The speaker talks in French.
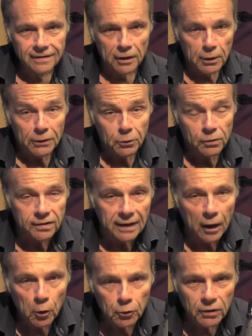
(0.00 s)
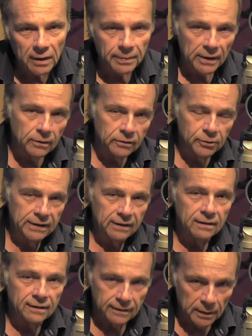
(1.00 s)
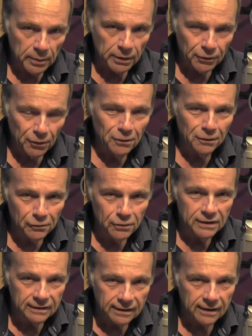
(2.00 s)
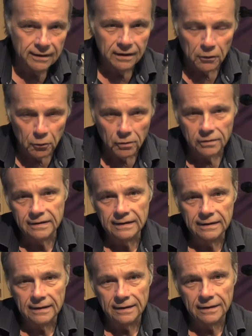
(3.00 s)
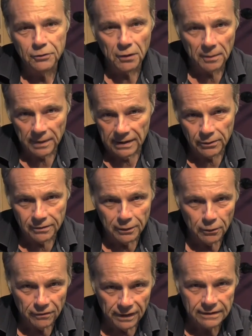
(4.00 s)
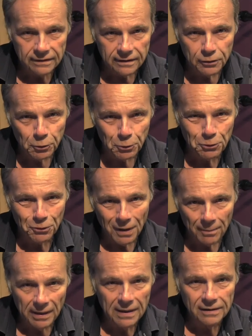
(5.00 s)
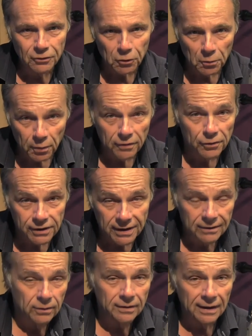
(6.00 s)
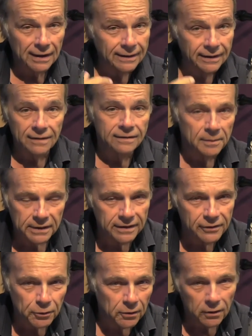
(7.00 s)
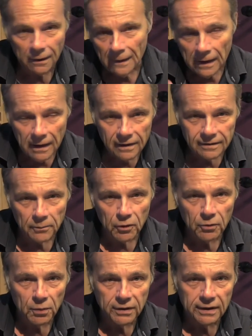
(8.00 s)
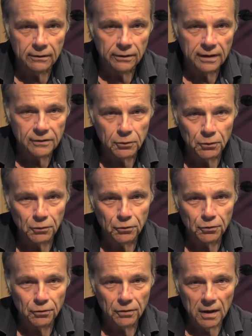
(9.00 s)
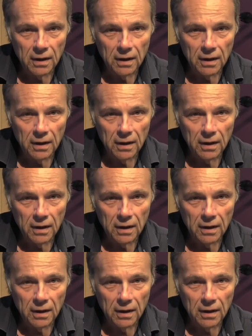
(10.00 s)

Salut à tous, la rando Cap 48, c'est important, vous y serez, nous aussi, et je vous rappelle que c'est le 26 août sur la base de Beauvechain. ce sera la 15e édition, alors ça me donne peut-être l'occasion de